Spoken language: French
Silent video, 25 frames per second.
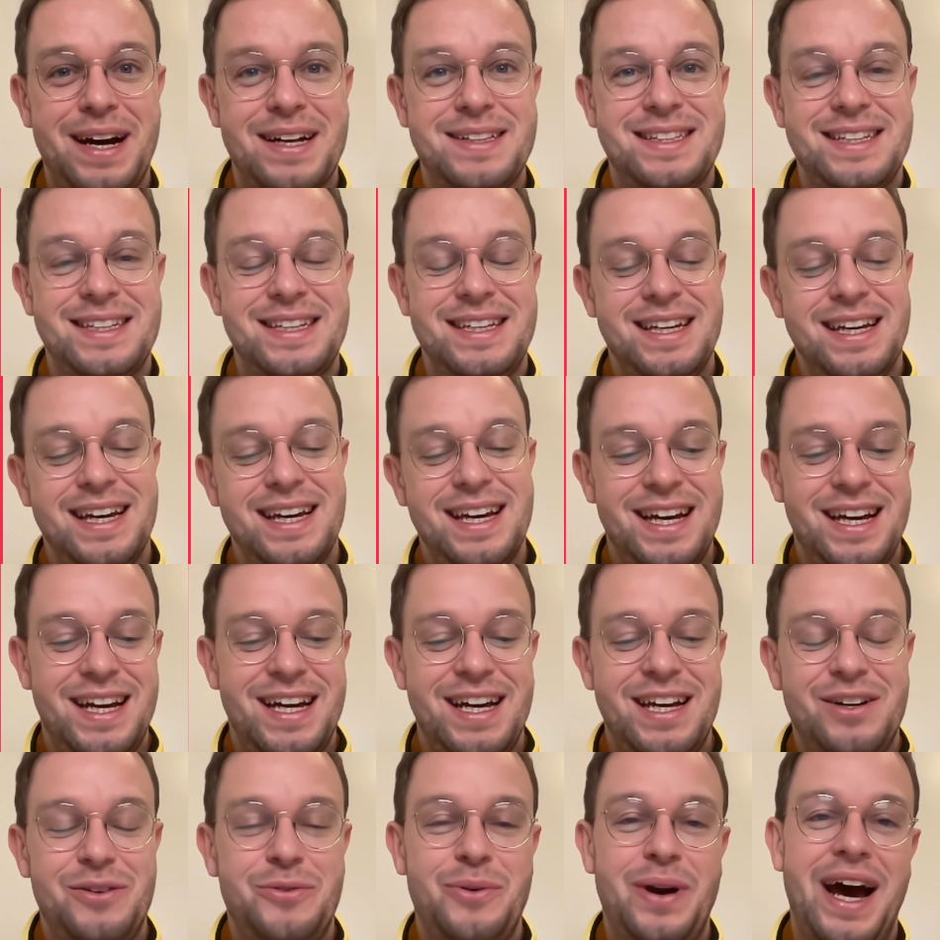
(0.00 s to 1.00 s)
parti.
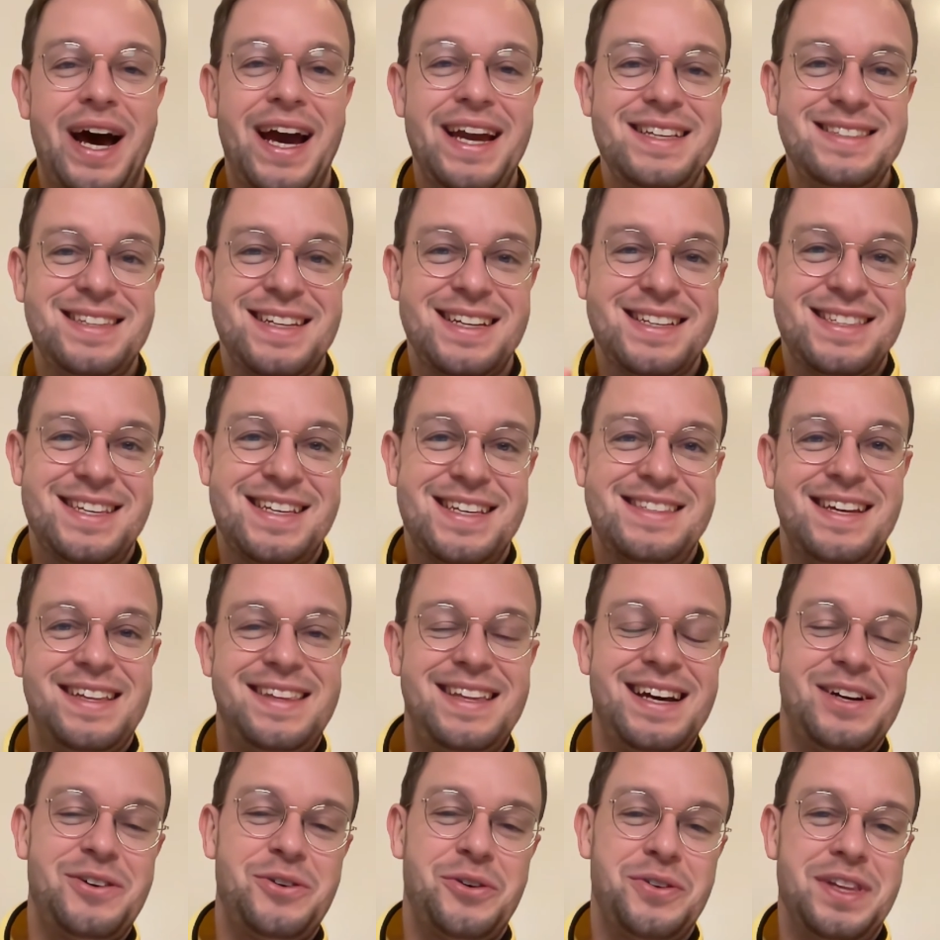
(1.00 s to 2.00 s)
RISE, c'est
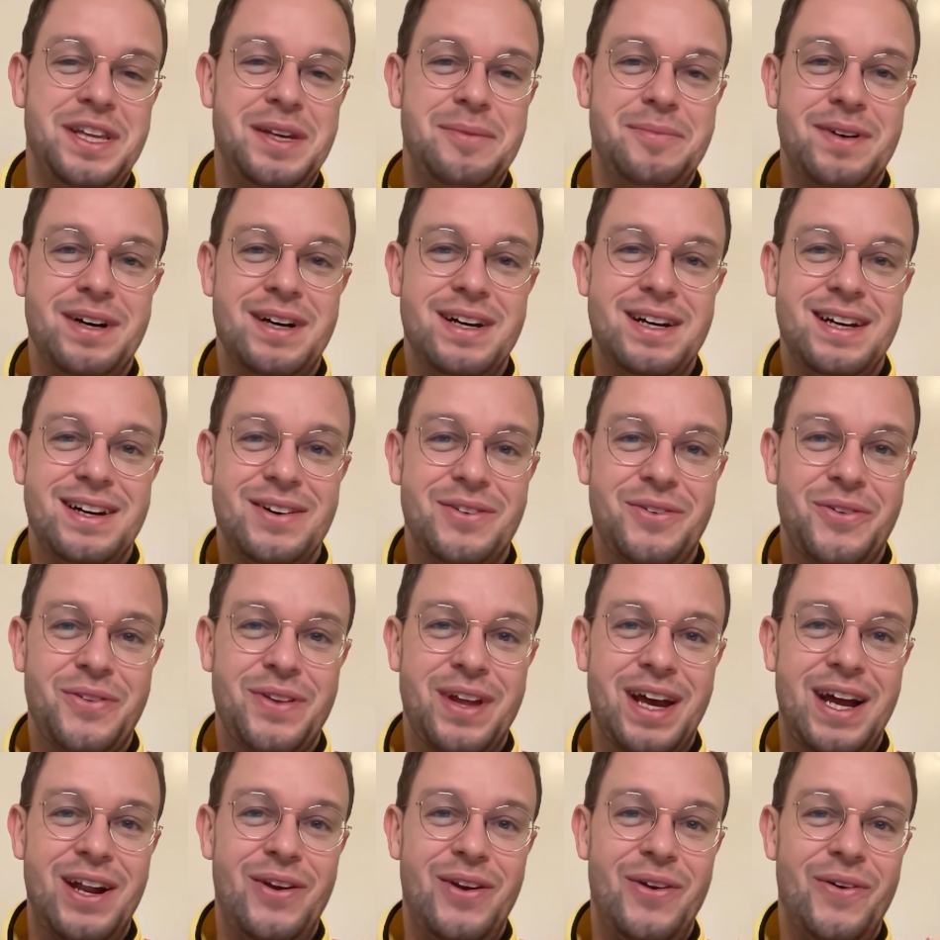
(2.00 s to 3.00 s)
cet acronyme. On
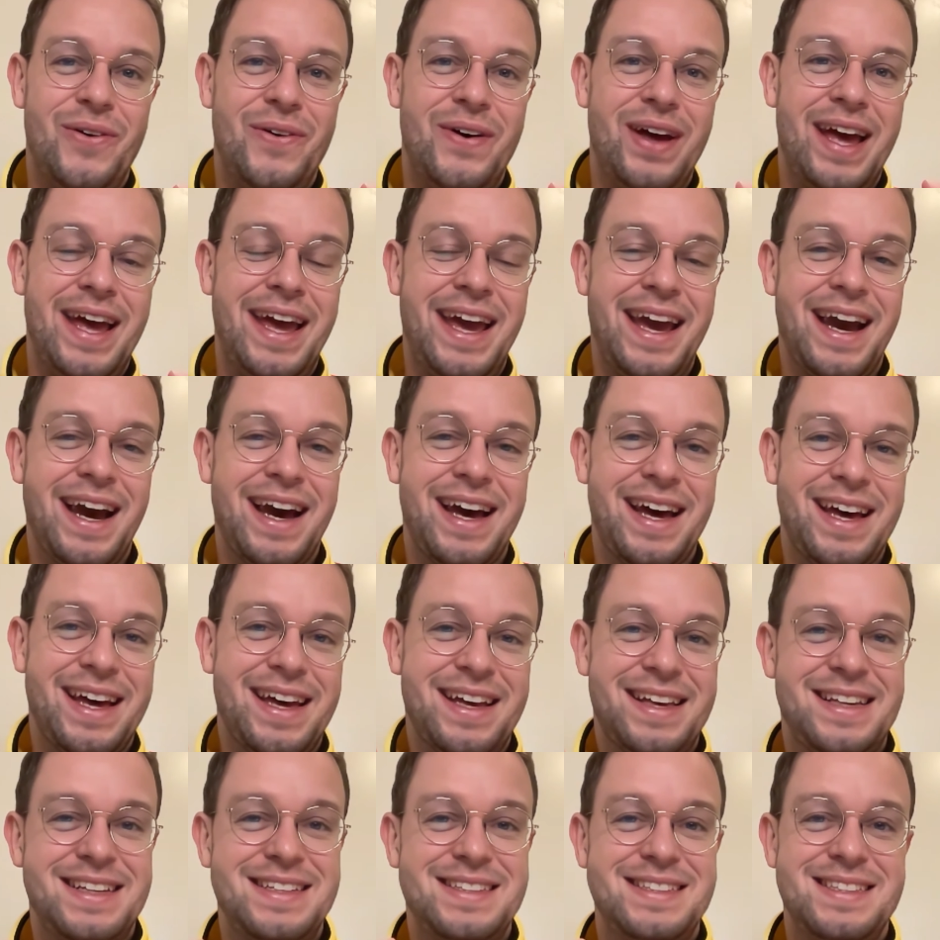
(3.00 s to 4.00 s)
a le R
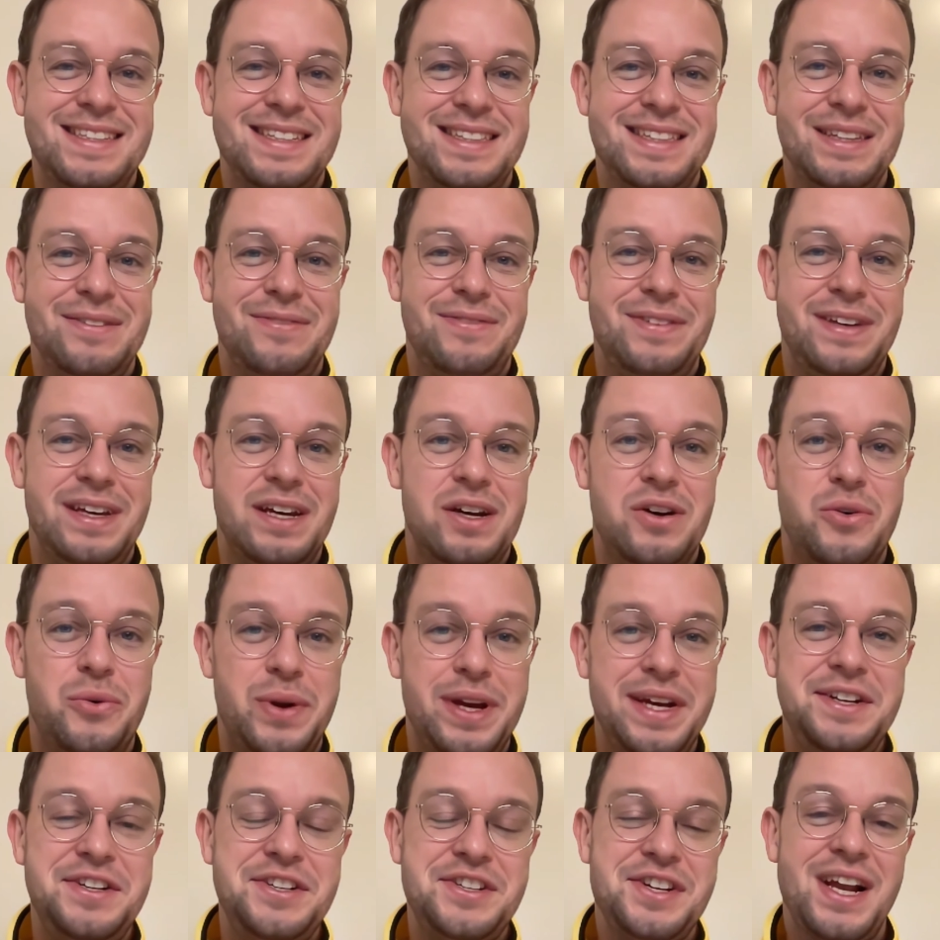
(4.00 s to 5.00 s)
qui signifie
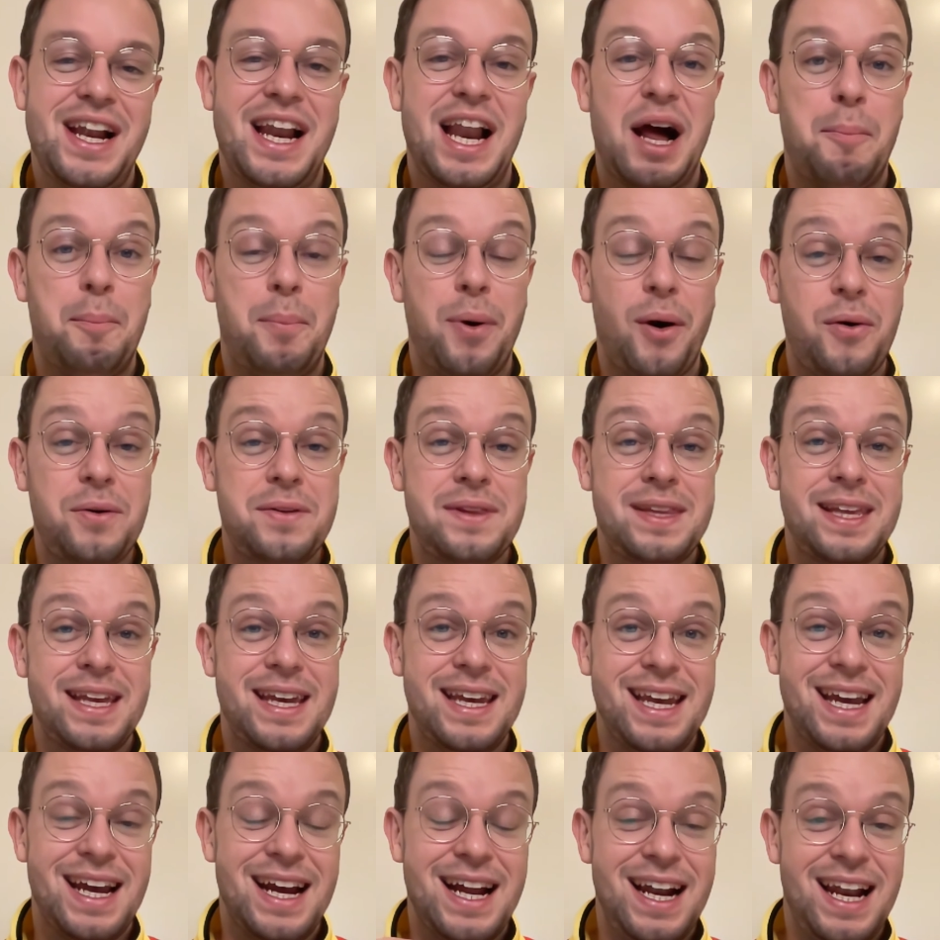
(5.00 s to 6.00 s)
reach, la
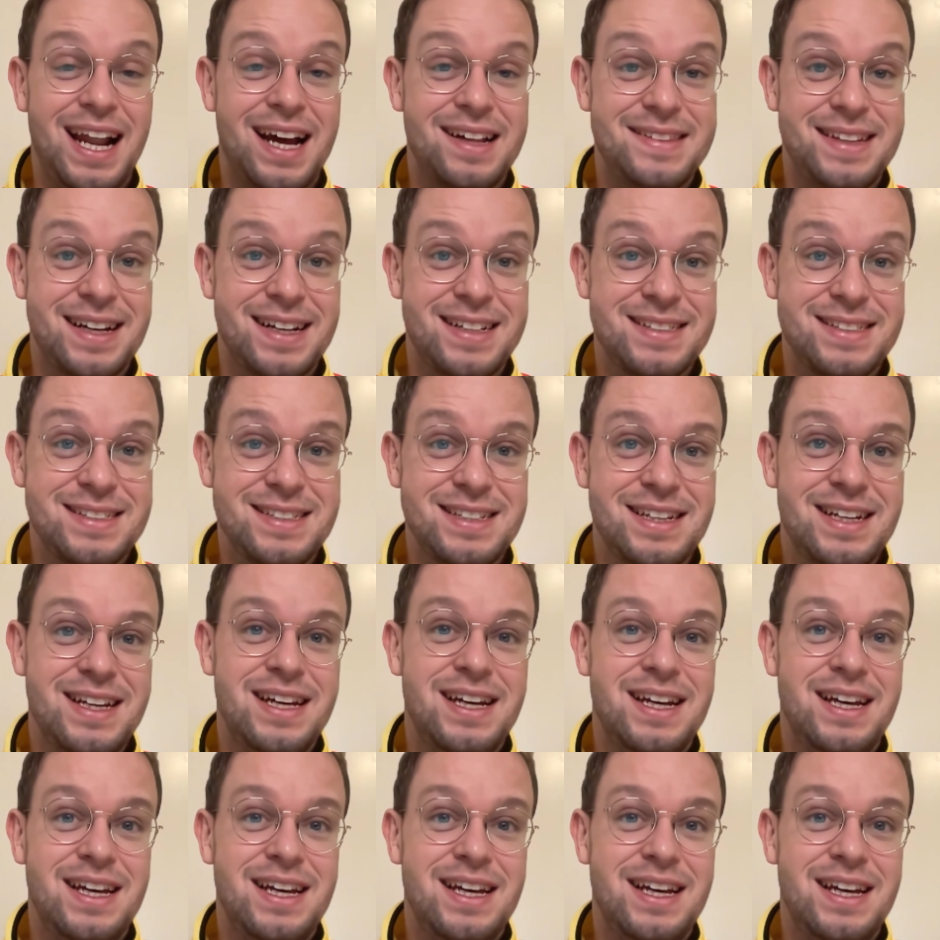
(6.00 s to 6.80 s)
portée, l'atteinte.